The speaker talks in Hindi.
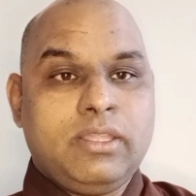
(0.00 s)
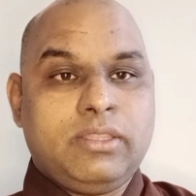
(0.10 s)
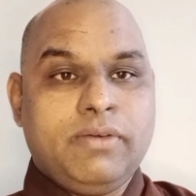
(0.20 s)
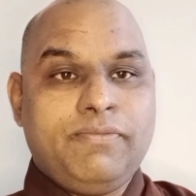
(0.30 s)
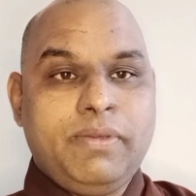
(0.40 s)

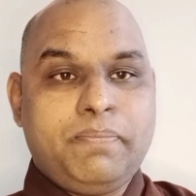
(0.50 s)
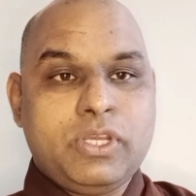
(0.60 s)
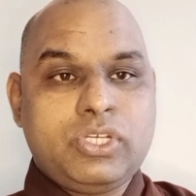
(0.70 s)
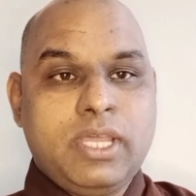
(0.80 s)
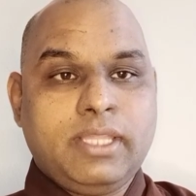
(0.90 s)
तो
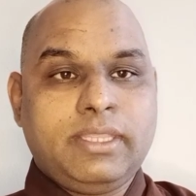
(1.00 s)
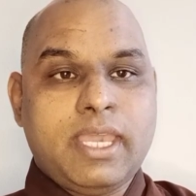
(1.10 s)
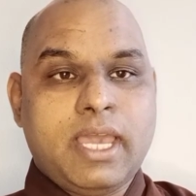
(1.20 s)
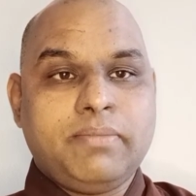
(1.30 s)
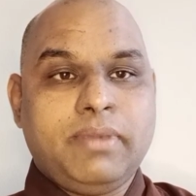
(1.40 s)
विपशना
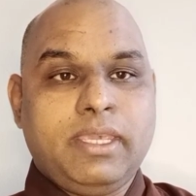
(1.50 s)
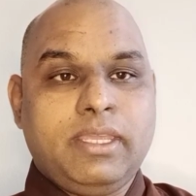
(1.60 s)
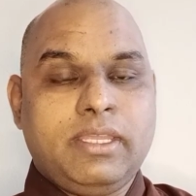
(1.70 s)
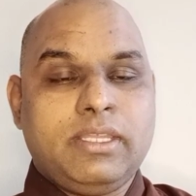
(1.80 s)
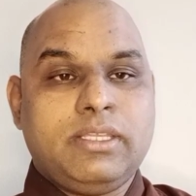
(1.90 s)
ध्यान
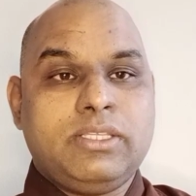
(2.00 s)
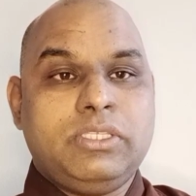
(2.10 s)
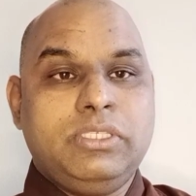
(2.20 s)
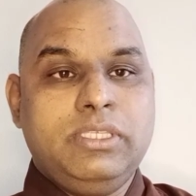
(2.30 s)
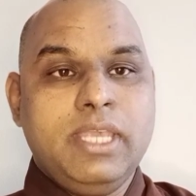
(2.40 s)
में
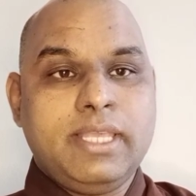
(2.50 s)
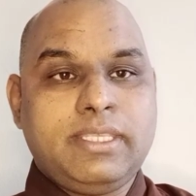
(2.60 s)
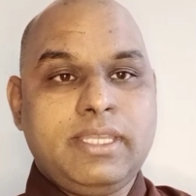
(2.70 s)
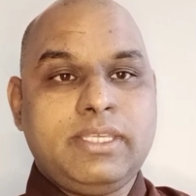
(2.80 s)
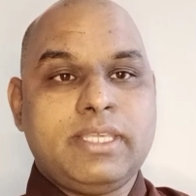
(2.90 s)

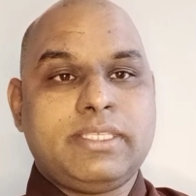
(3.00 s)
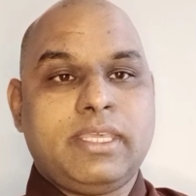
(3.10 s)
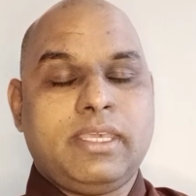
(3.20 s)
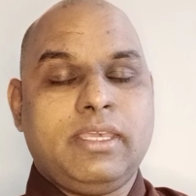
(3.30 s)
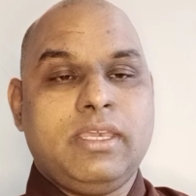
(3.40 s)
जैसे जैसे
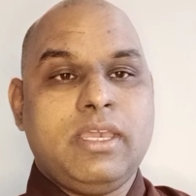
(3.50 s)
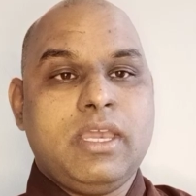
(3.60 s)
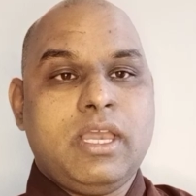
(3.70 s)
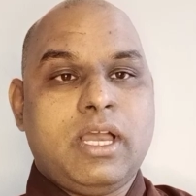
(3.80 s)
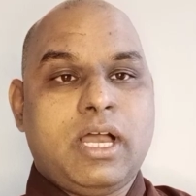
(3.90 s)

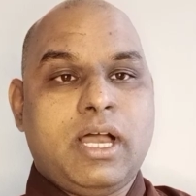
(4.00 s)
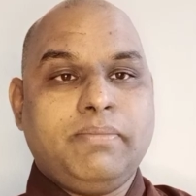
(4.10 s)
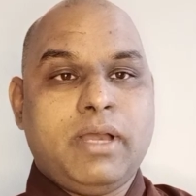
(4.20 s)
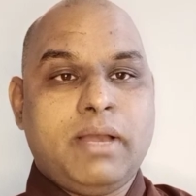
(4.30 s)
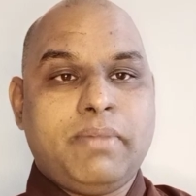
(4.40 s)

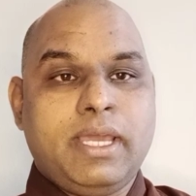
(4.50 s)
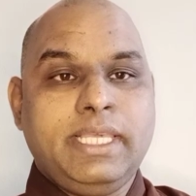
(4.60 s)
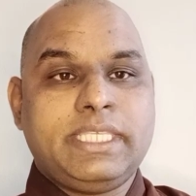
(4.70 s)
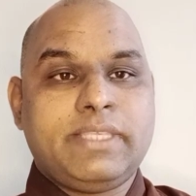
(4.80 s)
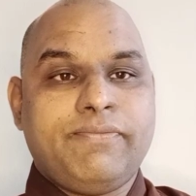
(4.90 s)
हम
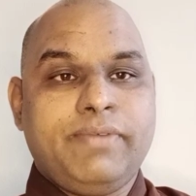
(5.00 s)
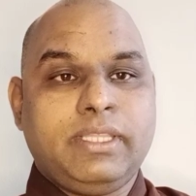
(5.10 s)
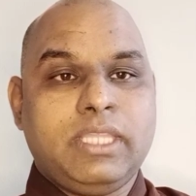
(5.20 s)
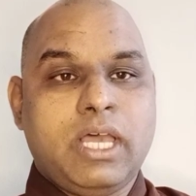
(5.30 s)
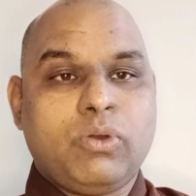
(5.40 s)
हमारी
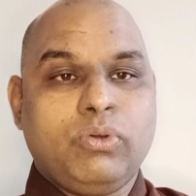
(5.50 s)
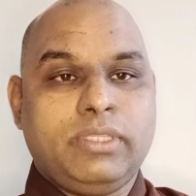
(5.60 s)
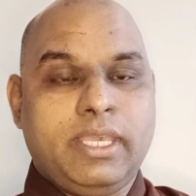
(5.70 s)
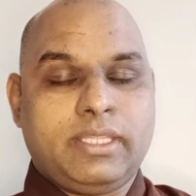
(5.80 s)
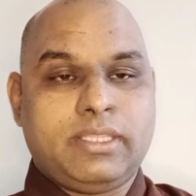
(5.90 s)
संवेदना को
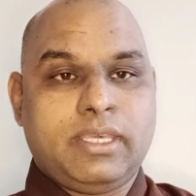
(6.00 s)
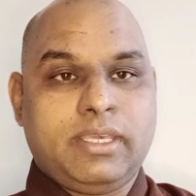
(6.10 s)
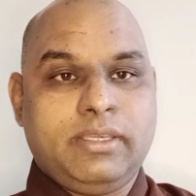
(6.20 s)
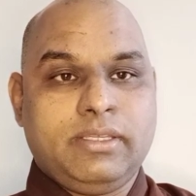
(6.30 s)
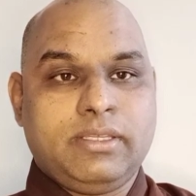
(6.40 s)
देखते
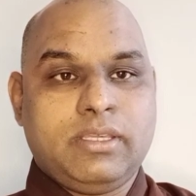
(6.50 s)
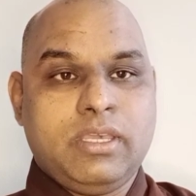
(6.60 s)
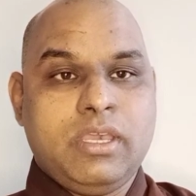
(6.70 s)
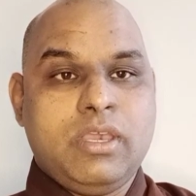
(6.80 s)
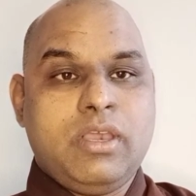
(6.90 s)
हैं
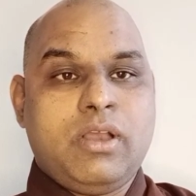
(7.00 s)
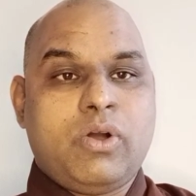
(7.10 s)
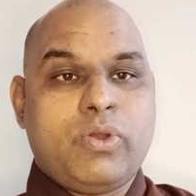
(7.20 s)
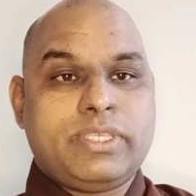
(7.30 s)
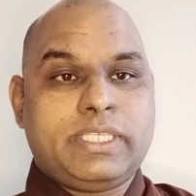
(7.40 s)

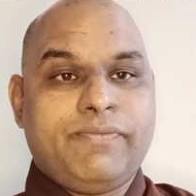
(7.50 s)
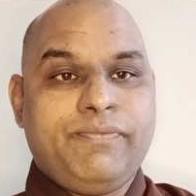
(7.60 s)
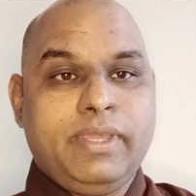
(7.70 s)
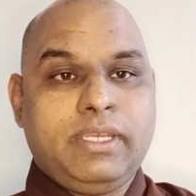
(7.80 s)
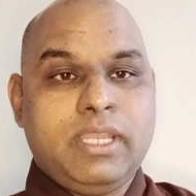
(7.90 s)
और
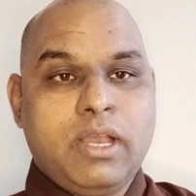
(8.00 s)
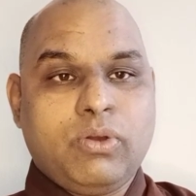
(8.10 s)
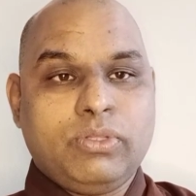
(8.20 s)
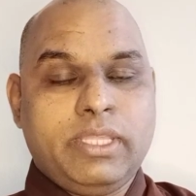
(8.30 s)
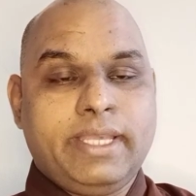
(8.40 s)
संवेदना
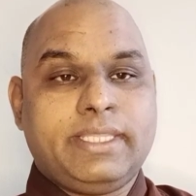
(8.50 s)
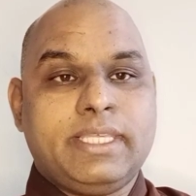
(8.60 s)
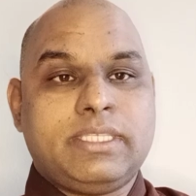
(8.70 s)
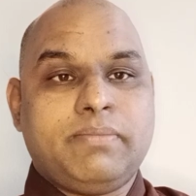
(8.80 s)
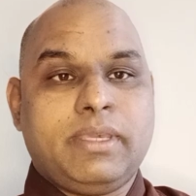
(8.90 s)
को देखते
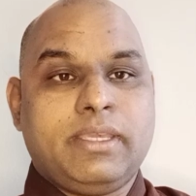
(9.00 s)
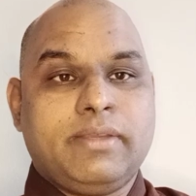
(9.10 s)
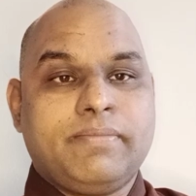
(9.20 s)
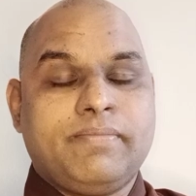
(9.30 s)
समय